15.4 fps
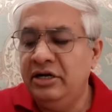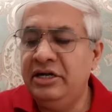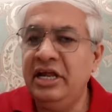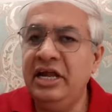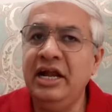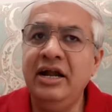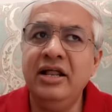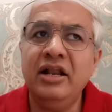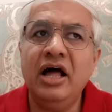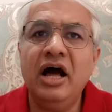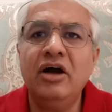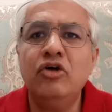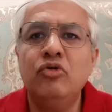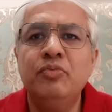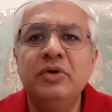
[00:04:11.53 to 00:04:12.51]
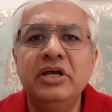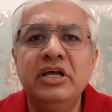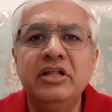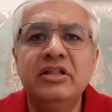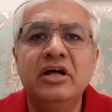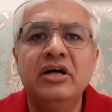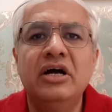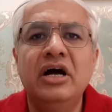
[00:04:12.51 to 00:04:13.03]
डेढ़ लाख रुपए की
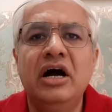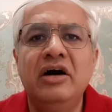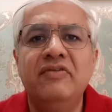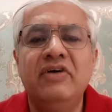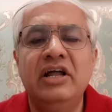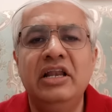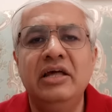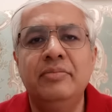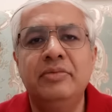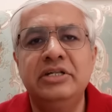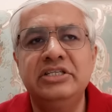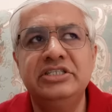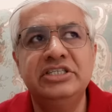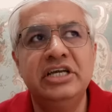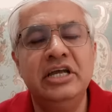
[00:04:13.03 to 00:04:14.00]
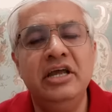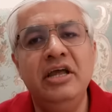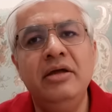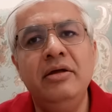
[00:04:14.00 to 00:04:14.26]
तनख्वाह वाले बच्चे